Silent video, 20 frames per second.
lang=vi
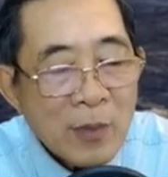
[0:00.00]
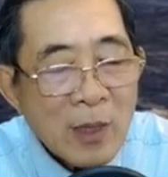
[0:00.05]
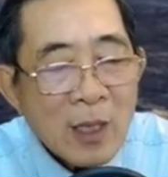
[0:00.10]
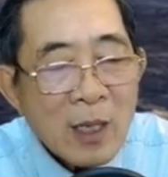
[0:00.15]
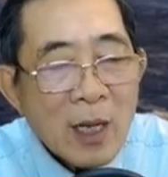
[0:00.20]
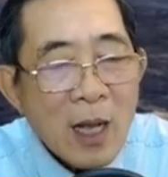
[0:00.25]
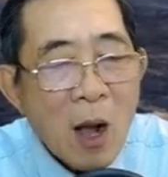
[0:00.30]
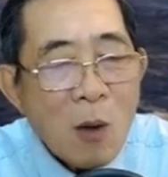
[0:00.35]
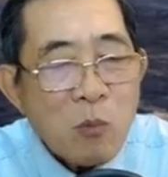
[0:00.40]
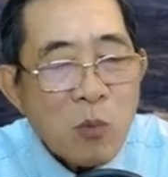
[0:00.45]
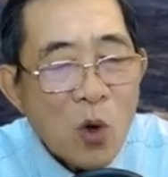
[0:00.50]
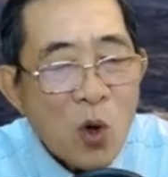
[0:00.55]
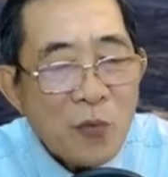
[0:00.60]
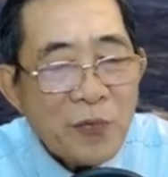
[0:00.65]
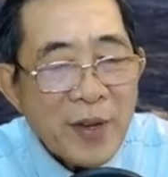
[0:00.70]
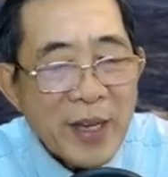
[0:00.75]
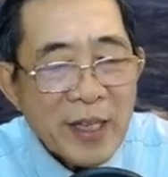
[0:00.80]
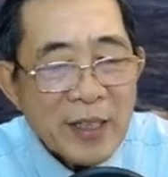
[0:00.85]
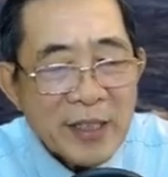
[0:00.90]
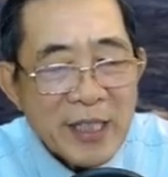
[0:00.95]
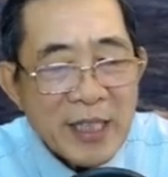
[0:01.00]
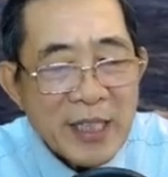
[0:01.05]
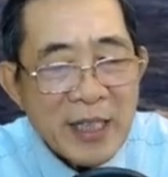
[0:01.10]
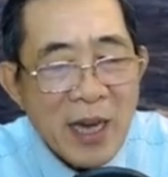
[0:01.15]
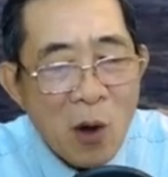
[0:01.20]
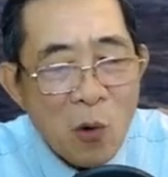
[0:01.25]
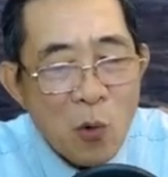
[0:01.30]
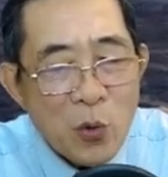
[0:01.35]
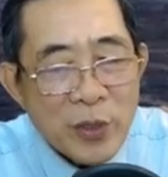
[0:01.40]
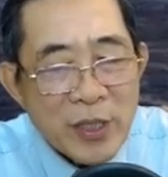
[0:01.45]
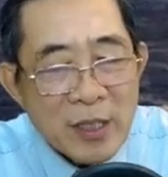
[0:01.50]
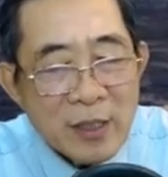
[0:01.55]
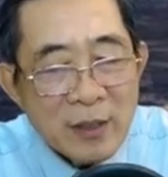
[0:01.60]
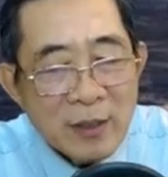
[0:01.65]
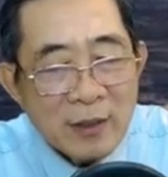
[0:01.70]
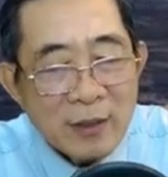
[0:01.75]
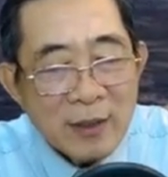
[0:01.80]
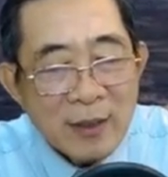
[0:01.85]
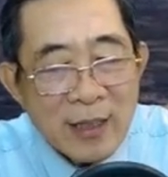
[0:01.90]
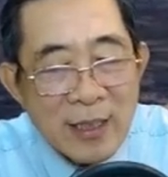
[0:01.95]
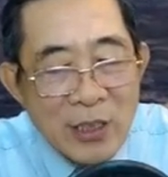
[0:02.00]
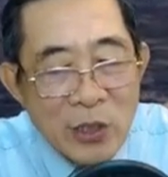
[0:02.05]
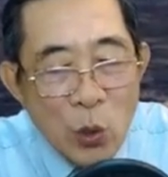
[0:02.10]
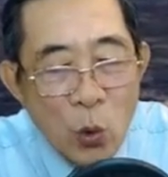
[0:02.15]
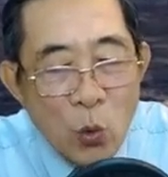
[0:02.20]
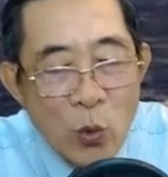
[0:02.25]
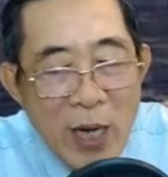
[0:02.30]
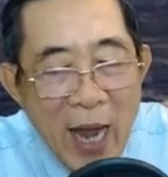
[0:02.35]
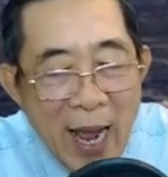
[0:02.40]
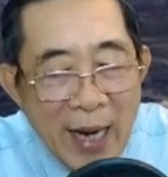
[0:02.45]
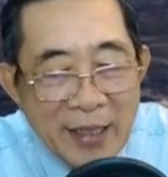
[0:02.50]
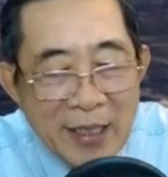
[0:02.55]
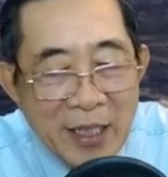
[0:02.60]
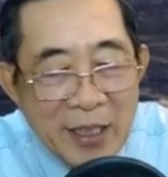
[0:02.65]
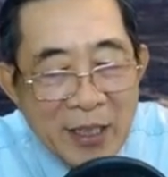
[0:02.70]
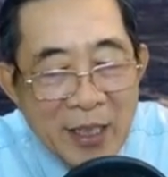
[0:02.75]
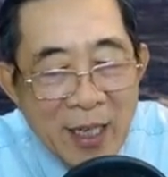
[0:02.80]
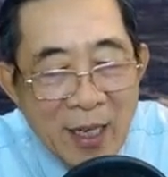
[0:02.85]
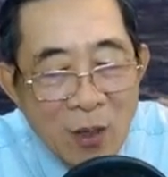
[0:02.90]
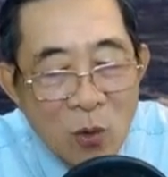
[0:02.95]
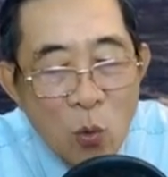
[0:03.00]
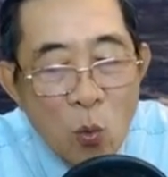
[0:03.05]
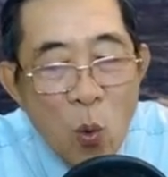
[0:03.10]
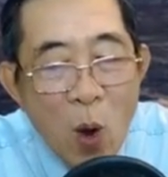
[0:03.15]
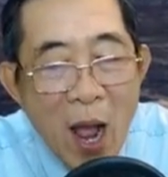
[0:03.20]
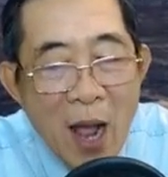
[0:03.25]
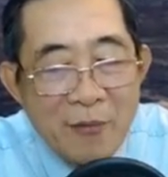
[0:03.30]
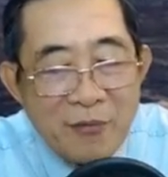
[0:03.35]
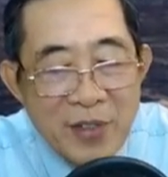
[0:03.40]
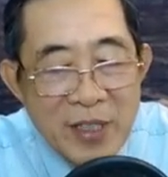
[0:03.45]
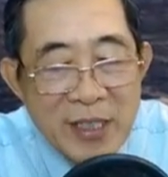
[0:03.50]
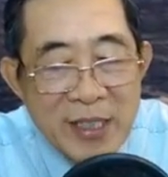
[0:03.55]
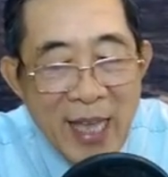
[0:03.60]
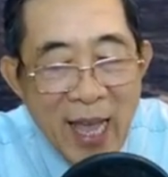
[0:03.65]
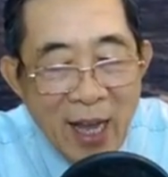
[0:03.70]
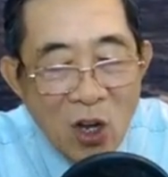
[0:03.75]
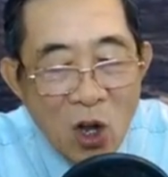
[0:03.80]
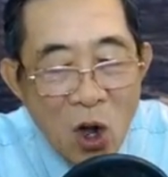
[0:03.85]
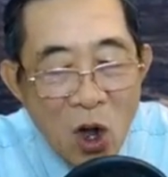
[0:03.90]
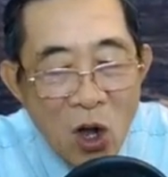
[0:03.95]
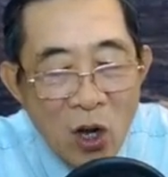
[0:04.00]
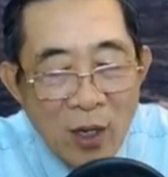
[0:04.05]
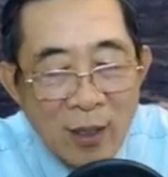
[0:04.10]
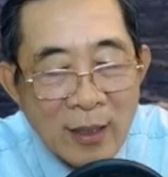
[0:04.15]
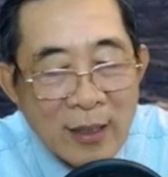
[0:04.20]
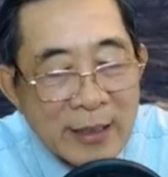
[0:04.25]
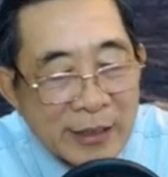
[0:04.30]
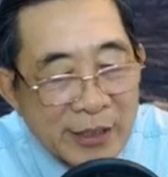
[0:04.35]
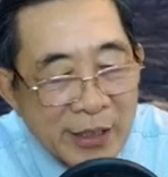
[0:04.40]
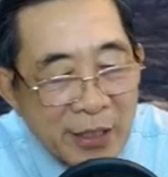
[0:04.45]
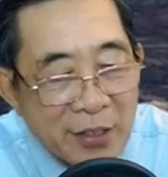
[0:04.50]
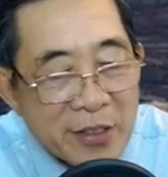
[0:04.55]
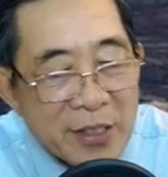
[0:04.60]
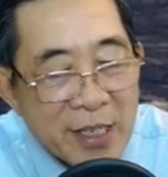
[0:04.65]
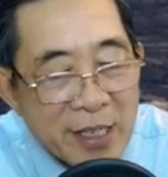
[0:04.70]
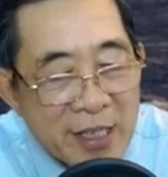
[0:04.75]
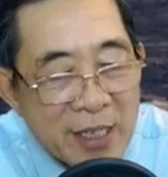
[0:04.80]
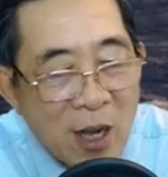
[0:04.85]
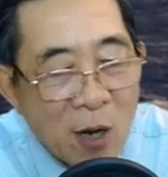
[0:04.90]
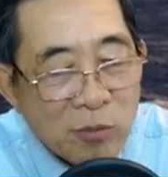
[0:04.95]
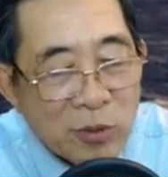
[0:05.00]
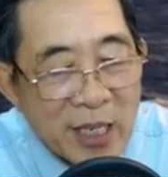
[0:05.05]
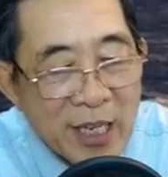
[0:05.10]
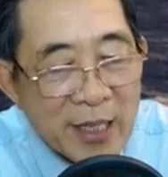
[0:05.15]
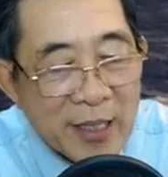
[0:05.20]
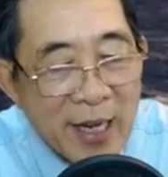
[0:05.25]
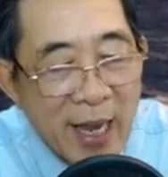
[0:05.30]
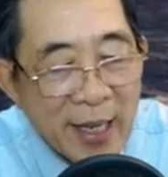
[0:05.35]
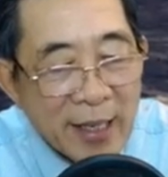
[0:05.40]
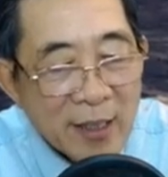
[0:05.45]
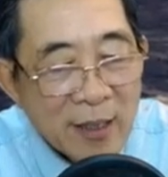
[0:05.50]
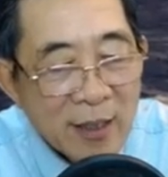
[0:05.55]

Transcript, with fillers: Không có phiền gì đâu chứ, chú đang định qua phía nhà con xử lý công việc đây.